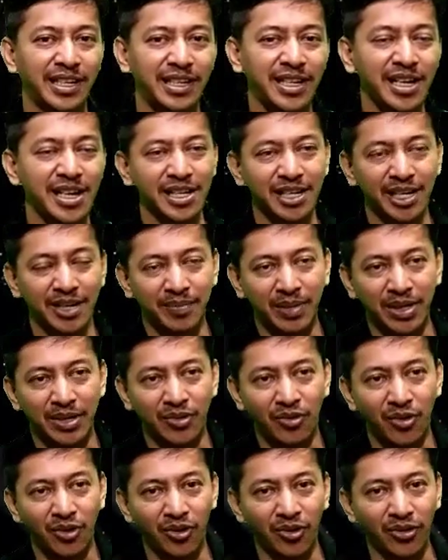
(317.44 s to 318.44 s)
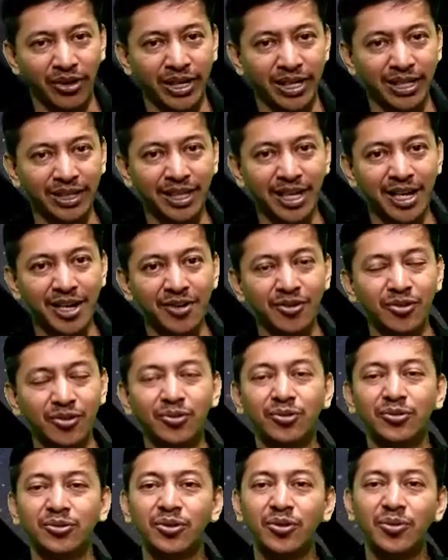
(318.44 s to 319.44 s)
ini yang akan menolong kita
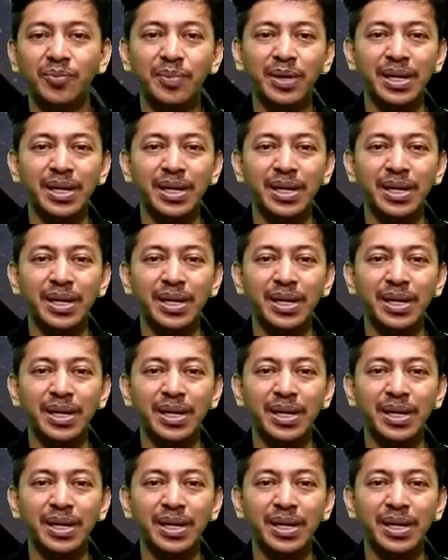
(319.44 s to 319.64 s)
untuk